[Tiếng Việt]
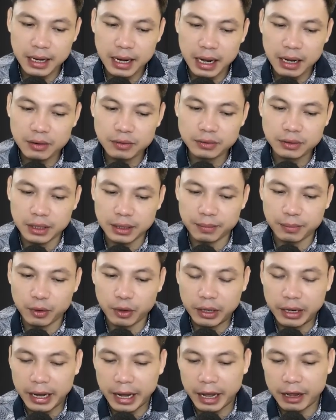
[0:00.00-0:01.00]
Thắng thấy vậy
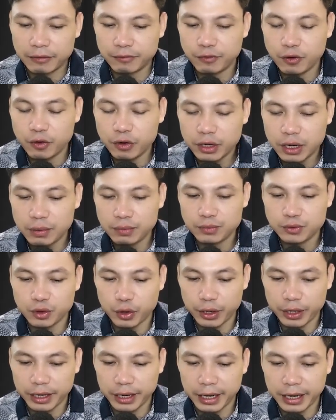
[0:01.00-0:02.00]
lại càng cười lớn
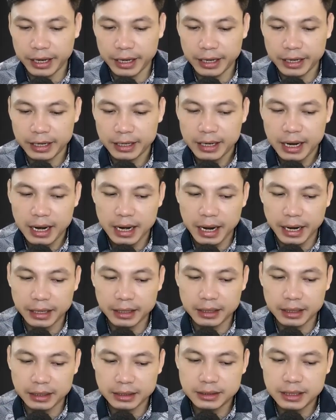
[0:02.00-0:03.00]
hơn. Cái
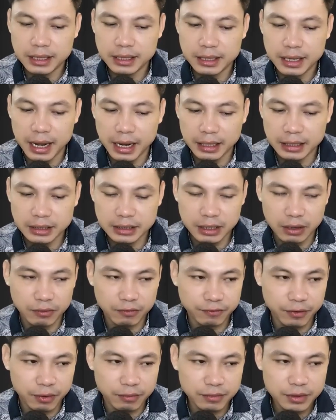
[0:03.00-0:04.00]
miệng rộng ngoác cười
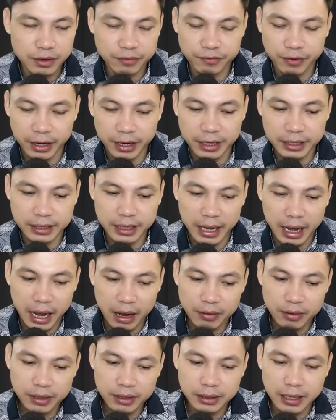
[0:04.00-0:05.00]
như là sắp nuốt
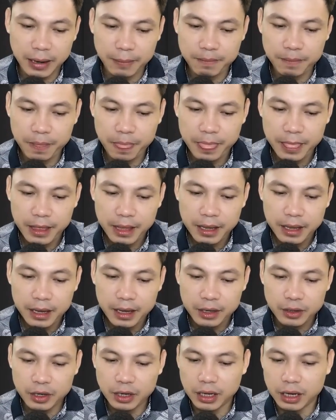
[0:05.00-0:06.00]
cả ngôi nhà vào
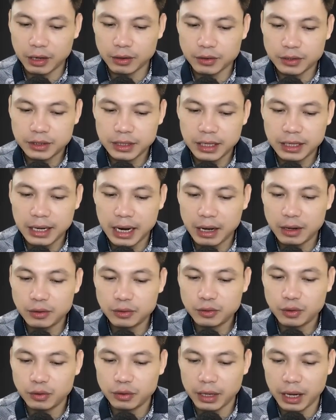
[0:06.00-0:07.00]
trong, thì
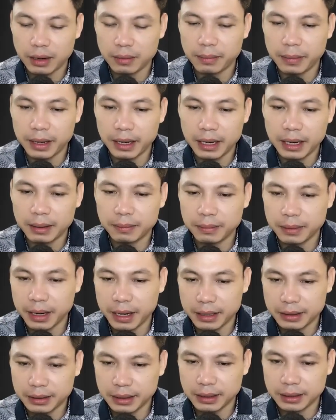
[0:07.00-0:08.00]
bất ngờ nghe một
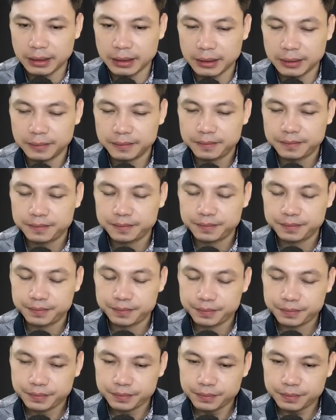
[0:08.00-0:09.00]
tiếng bộp nặng nề
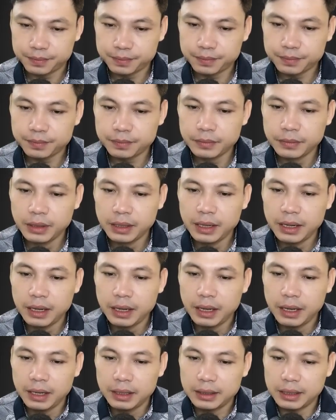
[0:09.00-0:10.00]
vang lên.
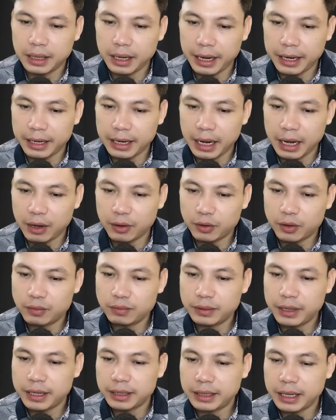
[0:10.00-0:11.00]
Thắng liền trợn mắt
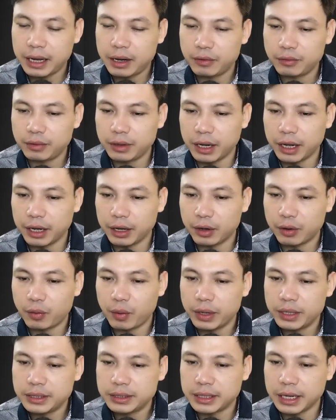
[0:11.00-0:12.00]
nhìn chiếc dép
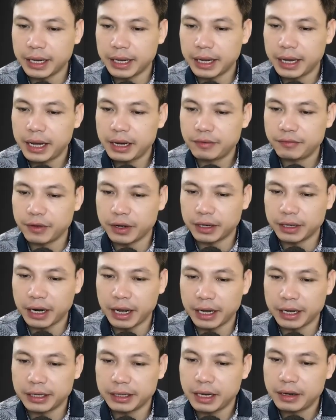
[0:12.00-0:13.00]
đang nằm thẳng về phía
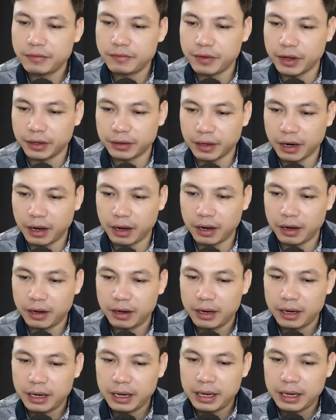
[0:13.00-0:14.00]
của hắn mà
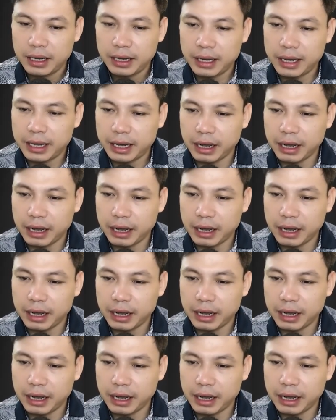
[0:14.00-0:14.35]
bay đến.